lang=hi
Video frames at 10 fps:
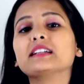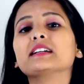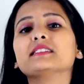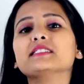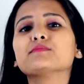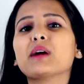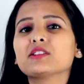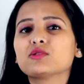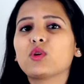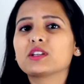31
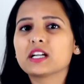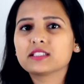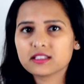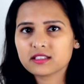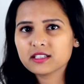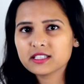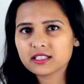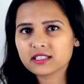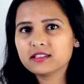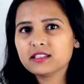मार्च 2017 की
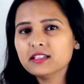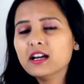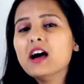रखी थी